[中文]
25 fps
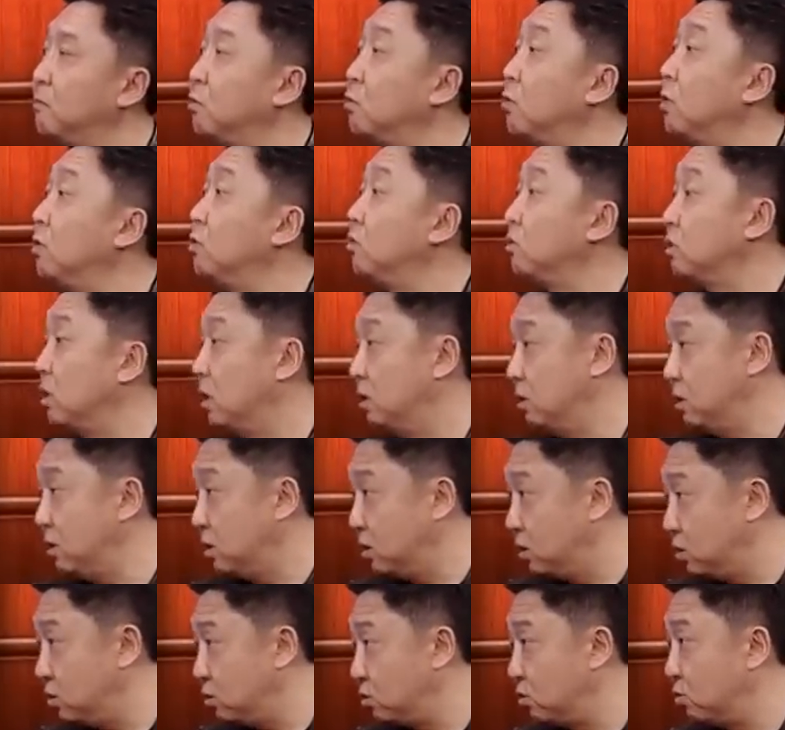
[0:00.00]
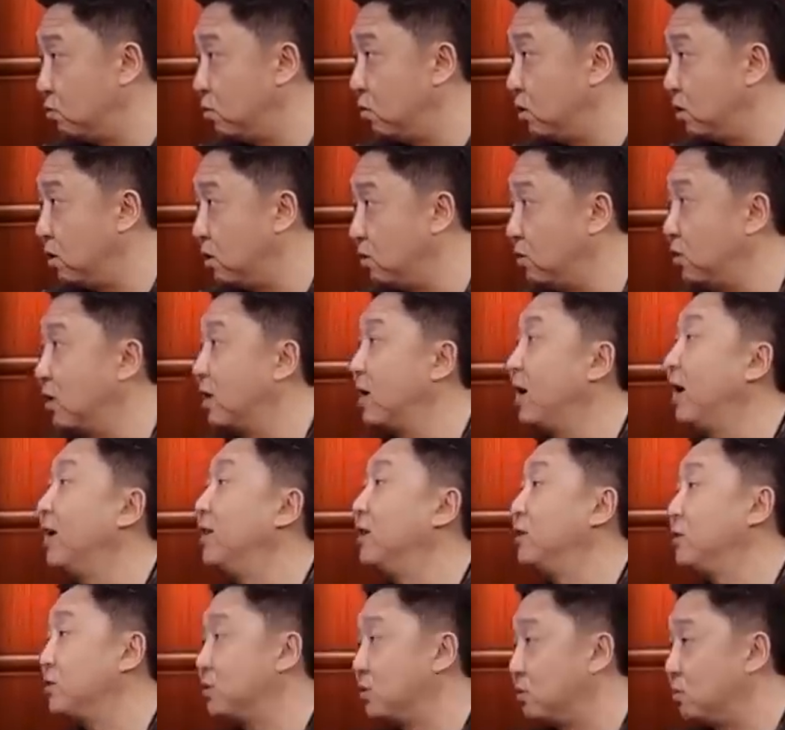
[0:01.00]
么观众嘲笑的就是我，或者看
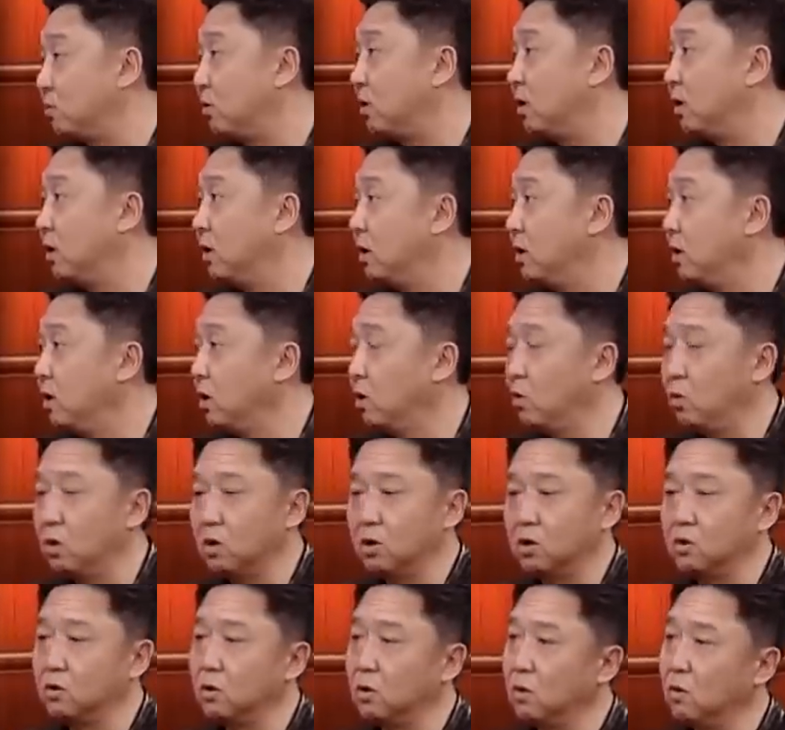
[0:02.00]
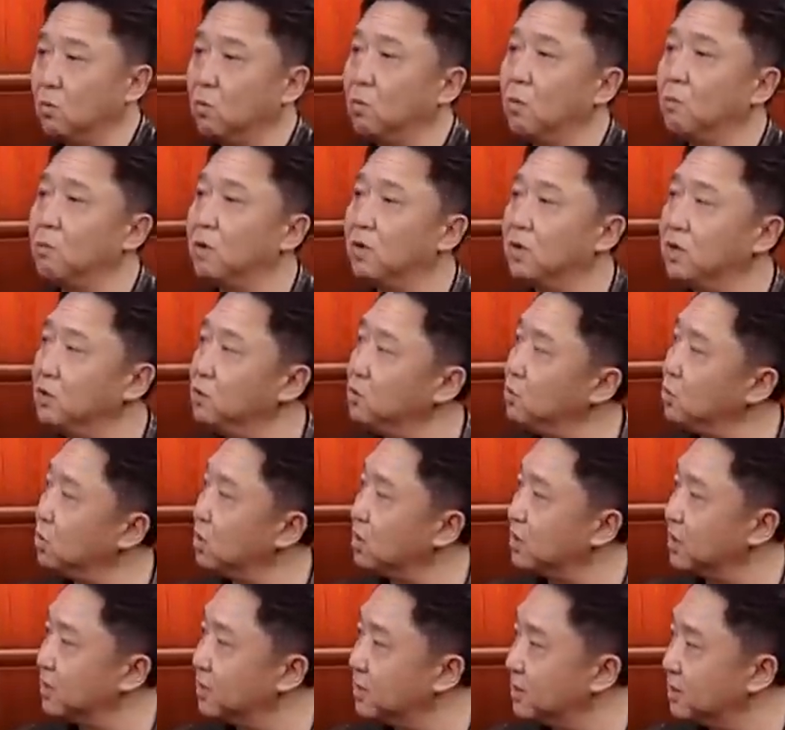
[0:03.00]
的就是我，对，或者说我们邻居的
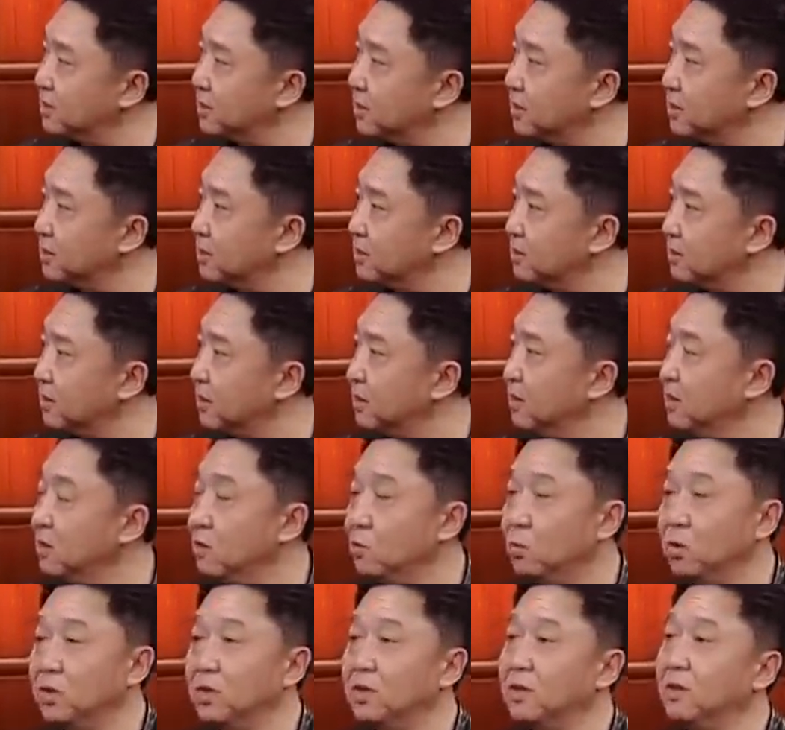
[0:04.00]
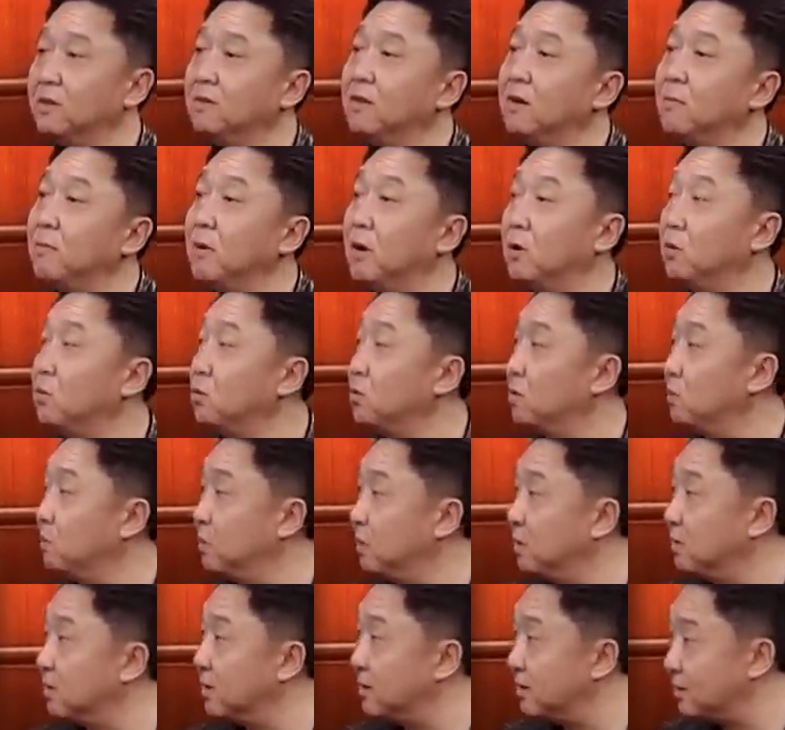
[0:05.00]
谁谁谁谁谁，我那天在马路上
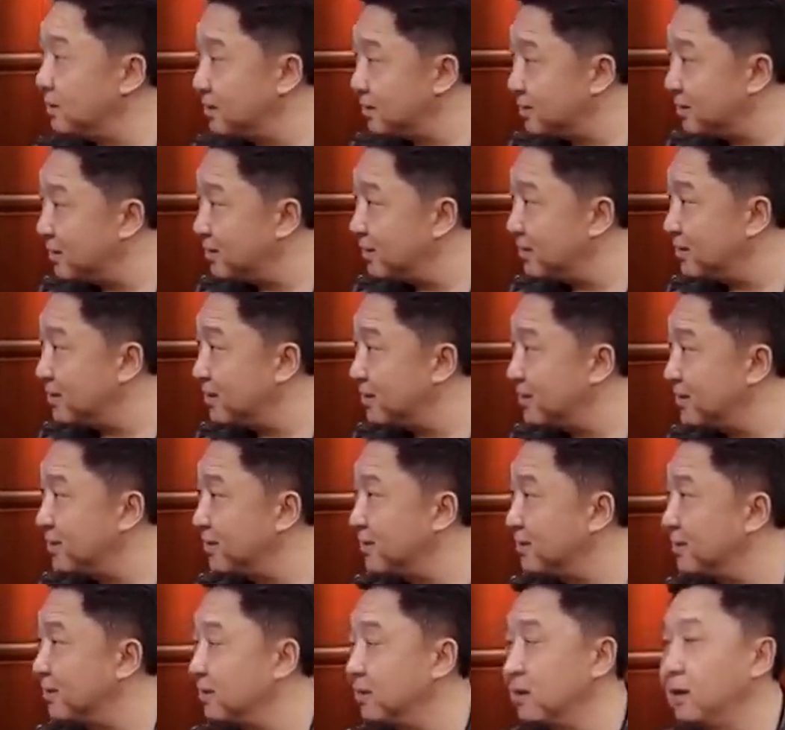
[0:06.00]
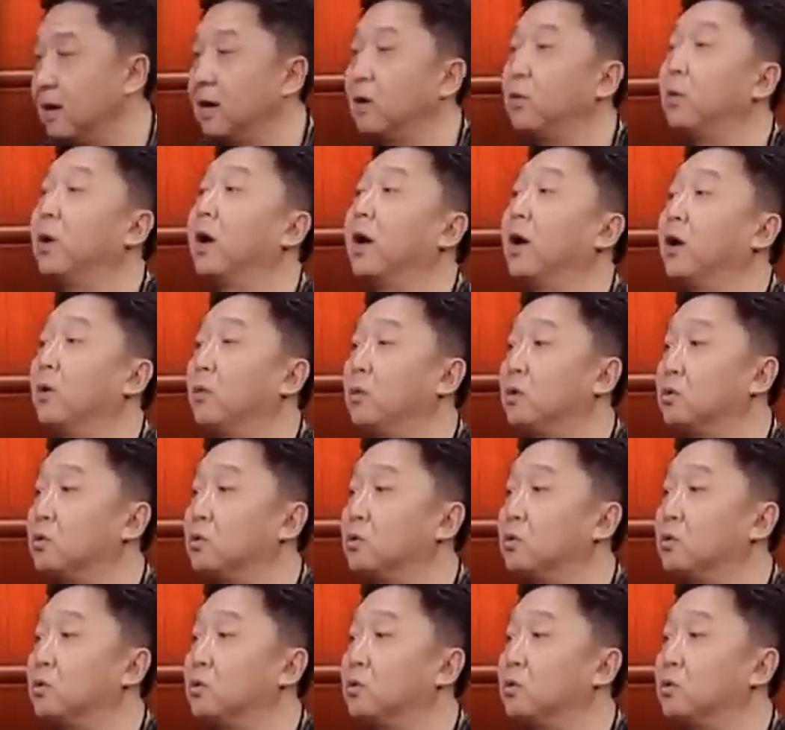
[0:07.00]
碰见一个谁谁谁谁谁，然后我跟他